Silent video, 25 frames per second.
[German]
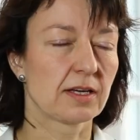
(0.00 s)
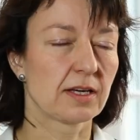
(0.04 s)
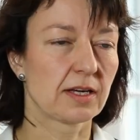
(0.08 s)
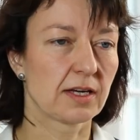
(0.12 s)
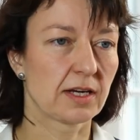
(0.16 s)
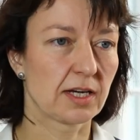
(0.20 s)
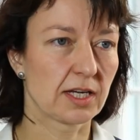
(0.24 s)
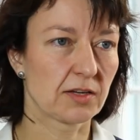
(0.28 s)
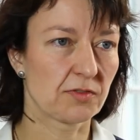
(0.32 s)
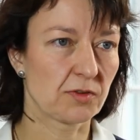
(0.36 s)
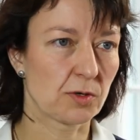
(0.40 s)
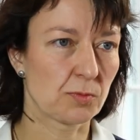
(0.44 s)

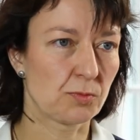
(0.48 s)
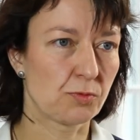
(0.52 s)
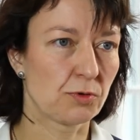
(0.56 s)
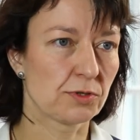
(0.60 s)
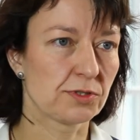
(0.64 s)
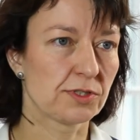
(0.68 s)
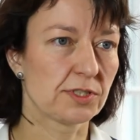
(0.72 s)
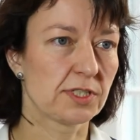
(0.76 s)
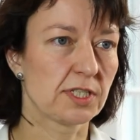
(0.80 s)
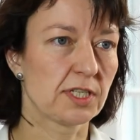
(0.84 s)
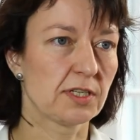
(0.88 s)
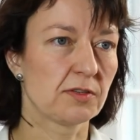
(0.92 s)

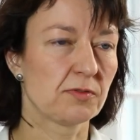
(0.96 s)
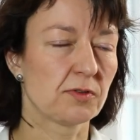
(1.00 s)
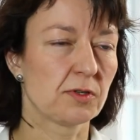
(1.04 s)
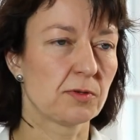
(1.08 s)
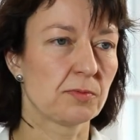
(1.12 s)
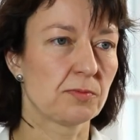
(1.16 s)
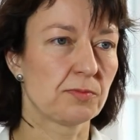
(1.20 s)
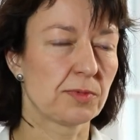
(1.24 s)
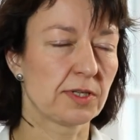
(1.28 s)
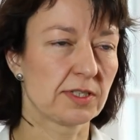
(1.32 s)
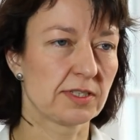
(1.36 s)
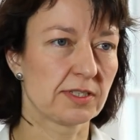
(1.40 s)

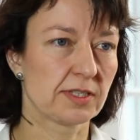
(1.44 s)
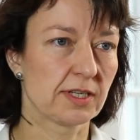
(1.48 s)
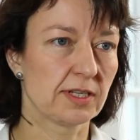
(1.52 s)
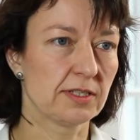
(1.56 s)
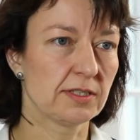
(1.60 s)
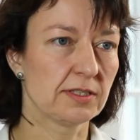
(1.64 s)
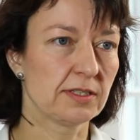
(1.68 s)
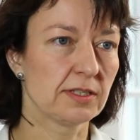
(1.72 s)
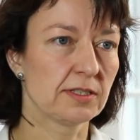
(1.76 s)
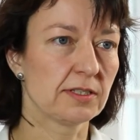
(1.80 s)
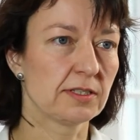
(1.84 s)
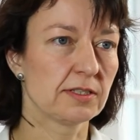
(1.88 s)
HIV-positive
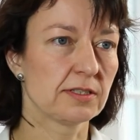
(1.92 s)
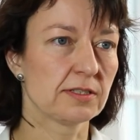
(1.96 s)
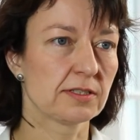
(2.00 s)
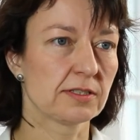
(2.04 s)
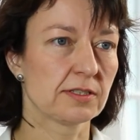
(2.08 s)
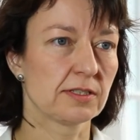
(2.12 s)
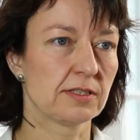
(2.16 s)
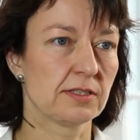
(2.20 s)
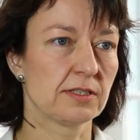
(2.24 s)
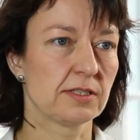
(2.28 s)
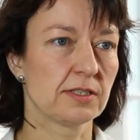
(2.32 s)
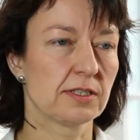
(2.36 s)
Patientinnen
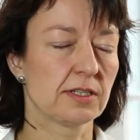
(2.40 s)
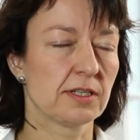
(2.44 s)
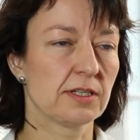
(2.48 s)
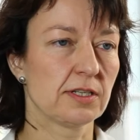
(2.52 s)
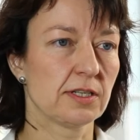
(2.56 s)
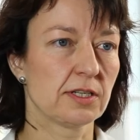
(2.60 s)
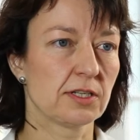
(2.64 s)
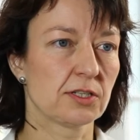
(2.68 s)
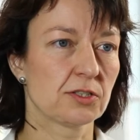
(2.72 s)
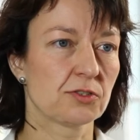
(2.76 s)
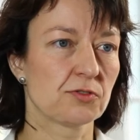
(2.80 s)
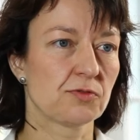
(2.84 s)
sind in
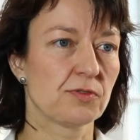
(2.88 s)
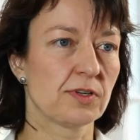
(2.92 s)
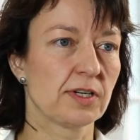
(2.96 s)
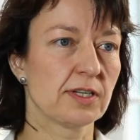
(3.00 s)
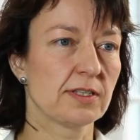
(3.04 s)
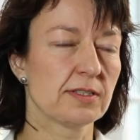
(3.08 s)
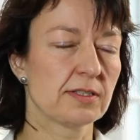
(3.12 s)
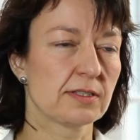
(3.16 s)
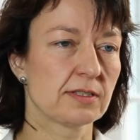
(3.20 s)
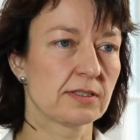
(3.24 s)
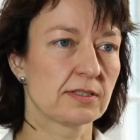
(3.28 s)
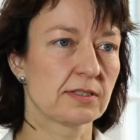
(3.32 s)
der
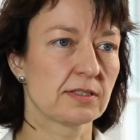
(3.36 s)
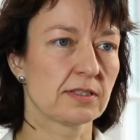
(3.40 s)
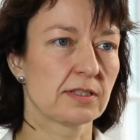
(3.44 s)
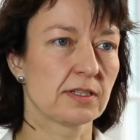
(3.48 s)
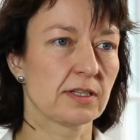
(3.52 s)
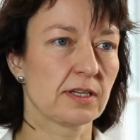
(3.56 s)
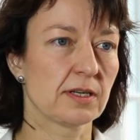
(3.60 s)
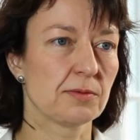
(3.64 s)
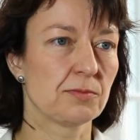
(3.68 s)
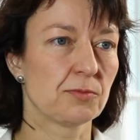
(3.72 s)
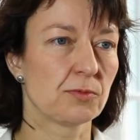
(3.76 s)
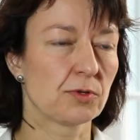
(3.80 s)
Schweiz
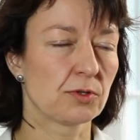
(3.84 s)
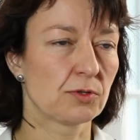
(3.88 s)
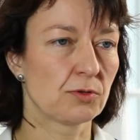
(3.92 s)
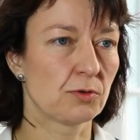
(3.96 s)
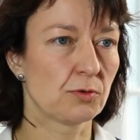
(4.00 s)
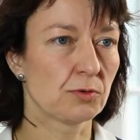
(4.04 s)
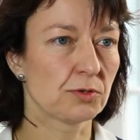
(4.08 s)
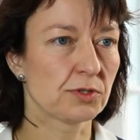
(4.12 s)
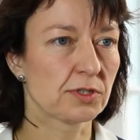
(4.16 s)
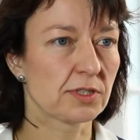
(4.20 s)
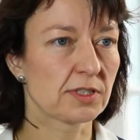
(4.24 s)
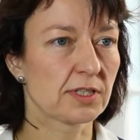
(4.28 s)
im
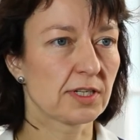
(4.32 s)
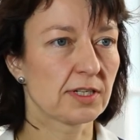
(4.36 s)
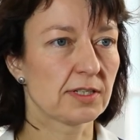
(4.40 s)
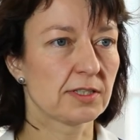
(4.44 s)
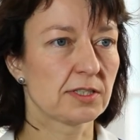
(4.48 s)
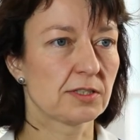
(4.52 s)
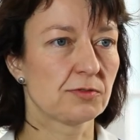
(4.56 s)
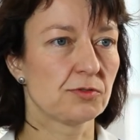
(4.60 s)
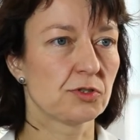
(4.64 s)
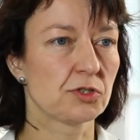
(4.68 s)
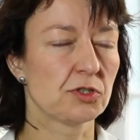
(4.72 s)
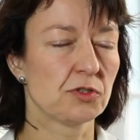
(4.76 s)

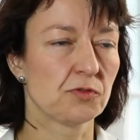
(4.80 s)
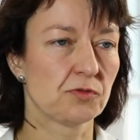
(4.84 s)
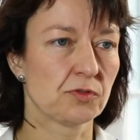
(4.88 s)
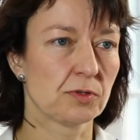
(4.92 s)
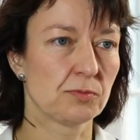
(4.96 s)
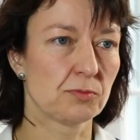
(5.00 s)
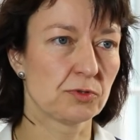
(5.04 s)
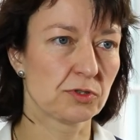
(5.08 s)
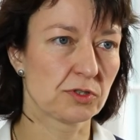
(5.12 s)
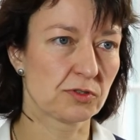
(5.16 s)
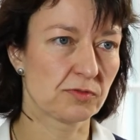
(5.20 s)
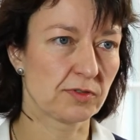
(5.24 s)
Großteil zwischen
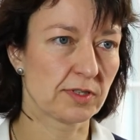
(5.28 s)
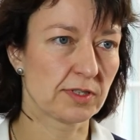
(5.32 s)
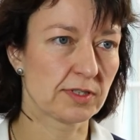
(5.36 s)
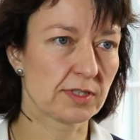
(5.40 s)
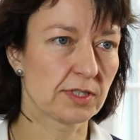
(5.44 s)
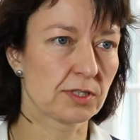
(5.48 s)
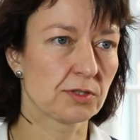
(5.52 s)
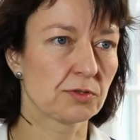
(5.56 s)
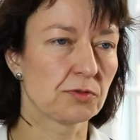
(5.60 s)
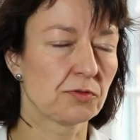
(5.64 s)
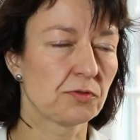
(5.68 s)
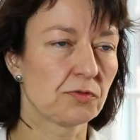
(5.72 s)

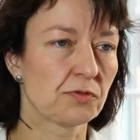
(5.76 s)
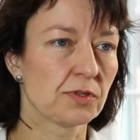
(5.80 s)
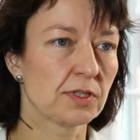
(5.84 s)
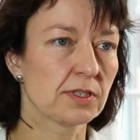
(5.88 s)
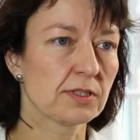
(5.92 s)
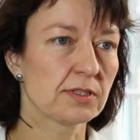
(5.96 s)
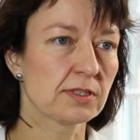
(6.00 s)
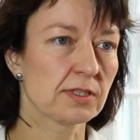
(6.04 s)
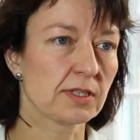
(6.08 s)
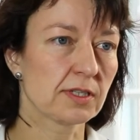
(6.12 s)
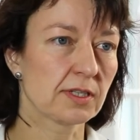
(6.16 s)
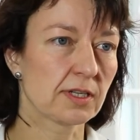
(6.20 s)
25 und
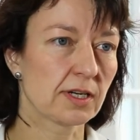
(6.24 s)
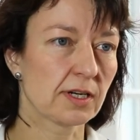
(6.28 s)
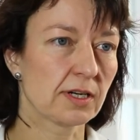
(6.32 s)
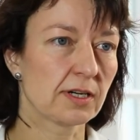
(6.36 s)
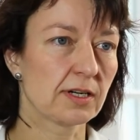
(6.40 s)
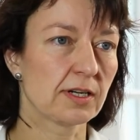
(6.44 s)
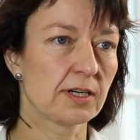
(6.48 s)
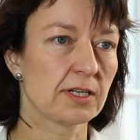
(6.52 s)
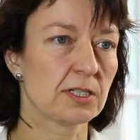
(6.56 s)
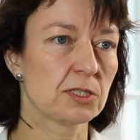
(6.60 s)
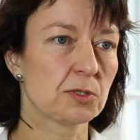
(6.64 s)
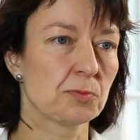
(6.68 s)
40
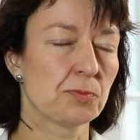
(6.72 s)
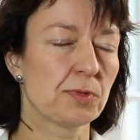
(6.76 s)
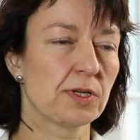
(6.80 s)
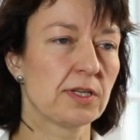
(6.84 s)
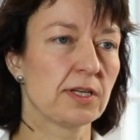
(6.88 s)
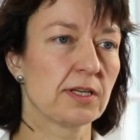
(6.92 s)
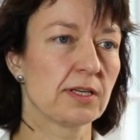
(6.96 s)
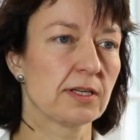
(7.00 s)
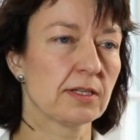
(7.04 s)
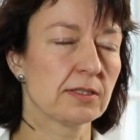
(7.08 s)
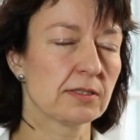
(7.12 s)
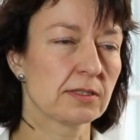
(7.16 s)
Jahre alt bei
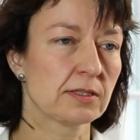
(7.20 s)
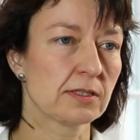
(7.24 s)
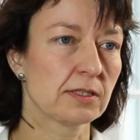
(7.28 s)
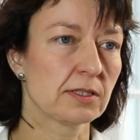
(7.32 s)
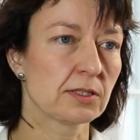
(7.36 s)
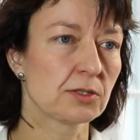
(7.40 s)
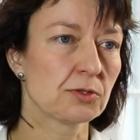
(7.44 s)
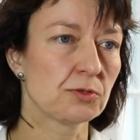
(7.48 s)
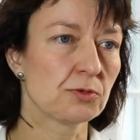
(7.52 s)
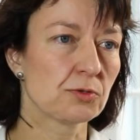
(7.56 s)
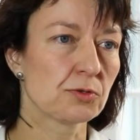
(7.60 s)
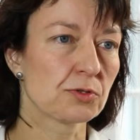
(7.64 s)
der
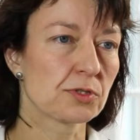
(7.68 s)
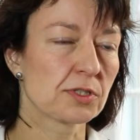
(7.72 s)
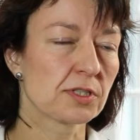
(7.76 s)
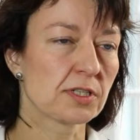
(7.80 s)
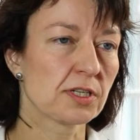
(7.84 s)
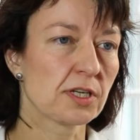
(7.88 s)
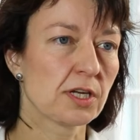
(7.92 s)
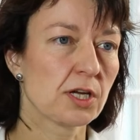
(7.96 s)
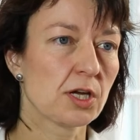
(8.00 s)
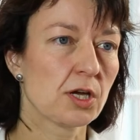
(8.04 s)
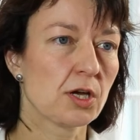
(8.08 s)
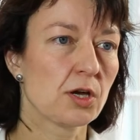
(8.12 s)
Erstdiagnose
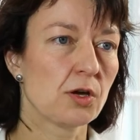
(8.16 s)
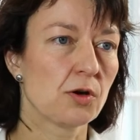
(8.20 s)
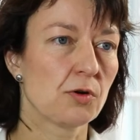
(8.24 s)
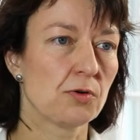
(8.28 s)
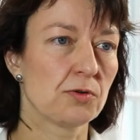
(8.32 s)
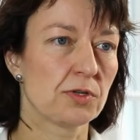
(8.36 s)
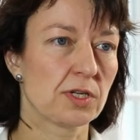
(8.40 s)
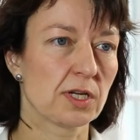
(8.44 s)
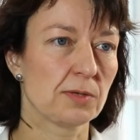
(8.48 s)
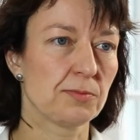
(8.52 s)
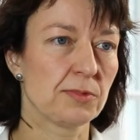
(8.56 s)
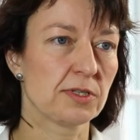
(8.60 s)

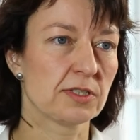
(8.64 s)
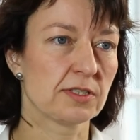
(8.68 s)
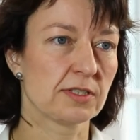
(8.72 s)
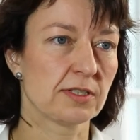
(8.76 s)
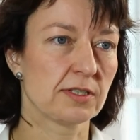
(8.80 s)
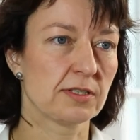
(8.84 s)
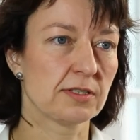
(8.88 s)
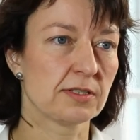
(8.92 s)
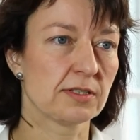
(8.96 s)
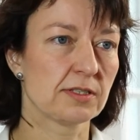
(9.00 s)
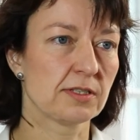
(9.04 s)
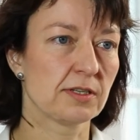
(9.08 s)
und damit
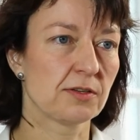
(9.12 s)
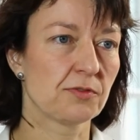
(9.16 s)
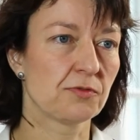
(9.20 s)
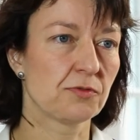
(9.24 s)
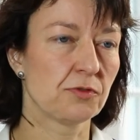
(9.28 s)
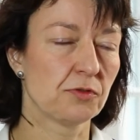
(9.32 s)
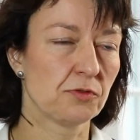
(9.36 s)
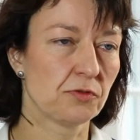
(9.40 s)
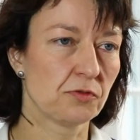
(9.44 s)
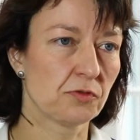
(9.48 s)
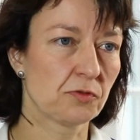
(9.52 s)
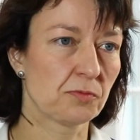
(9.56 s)
sind sie
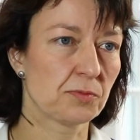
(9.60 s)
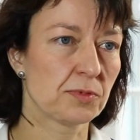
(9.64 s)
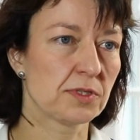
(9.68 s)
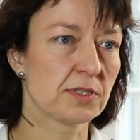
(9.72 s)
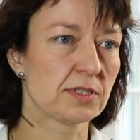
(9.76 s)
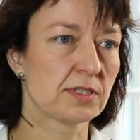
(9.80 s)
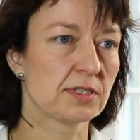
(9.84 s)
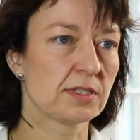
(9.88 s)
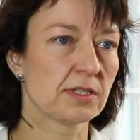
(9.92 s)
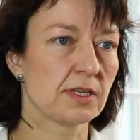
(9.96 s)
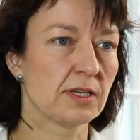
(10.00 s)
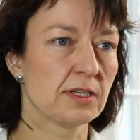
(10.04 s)
fünf
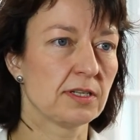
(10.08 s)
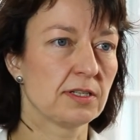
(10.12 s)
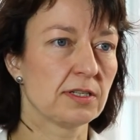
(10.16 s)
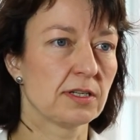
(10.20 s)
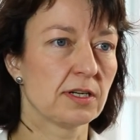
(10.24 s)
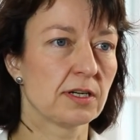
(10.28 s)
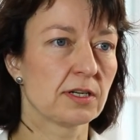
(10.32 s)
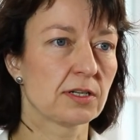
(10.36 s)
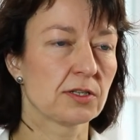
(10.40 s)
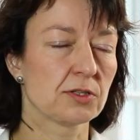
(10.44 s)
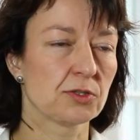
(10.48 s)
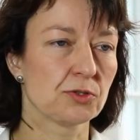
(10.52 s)
bis zehn
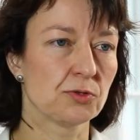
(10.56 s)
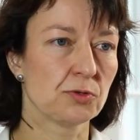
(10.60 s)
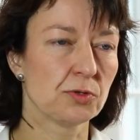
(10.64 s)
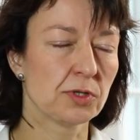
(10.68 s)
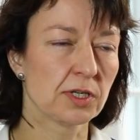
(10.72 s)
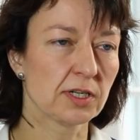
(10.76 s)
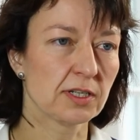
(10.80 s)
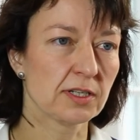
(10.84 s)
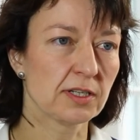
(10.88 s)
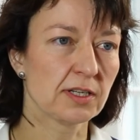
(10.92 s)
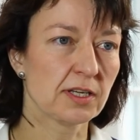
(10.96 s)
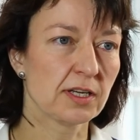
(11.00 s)
Jahre
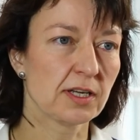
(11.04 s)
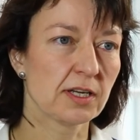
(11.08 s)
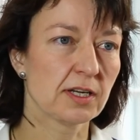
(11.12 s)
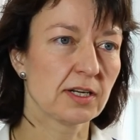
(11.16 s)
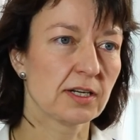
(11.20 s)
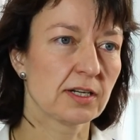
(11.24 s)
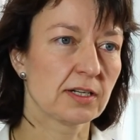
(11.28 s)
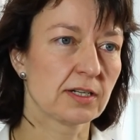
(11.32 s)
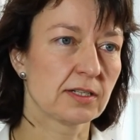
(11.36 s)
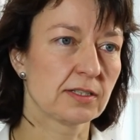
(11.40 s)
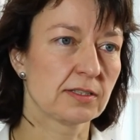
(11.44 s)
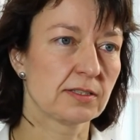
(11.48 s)
jünger
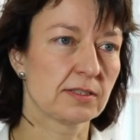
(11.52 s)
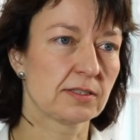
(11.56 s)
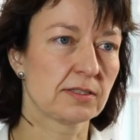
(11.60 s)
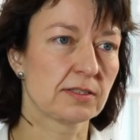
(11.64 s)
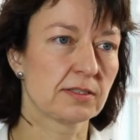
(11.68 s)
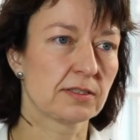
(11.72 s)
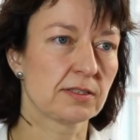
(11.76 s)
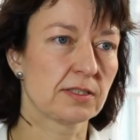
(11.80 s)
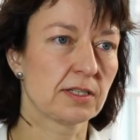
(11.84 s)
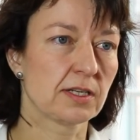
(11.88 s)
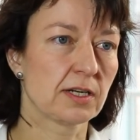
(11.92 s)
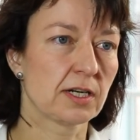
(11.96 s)

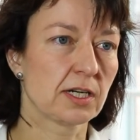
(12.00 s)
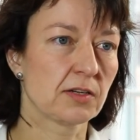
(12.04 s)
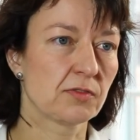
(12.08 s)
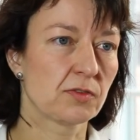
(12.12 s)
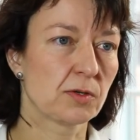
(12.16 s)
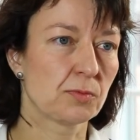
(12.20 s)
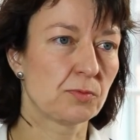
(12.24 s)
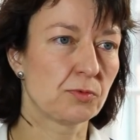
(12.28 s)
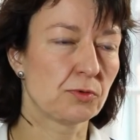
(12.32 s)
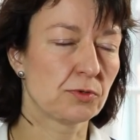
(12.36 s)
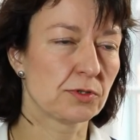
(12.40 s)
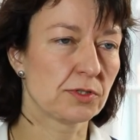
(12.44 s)
als die
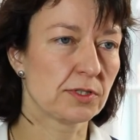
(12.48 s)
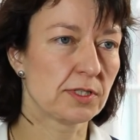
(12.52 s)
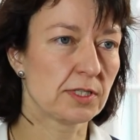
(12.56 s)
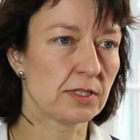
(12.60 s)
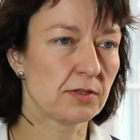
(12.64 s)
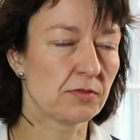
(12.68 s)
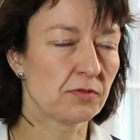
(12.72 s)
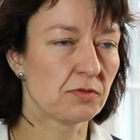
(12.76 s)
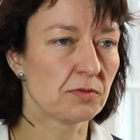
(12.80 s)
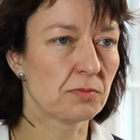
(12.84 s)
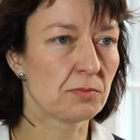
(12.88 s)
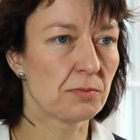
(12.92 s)

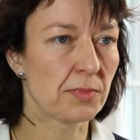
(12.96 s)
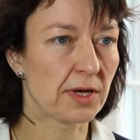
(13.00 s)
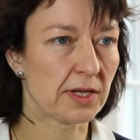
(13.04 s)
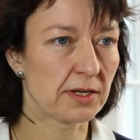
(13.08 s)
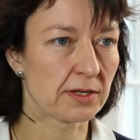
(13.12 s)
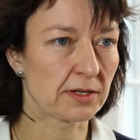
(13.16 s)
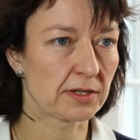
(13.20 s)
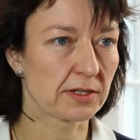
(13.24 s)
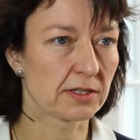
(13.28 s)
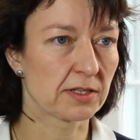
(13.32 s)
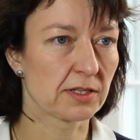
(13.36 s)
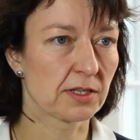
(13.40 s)
HIV-positiven
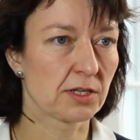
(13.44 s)
Männer.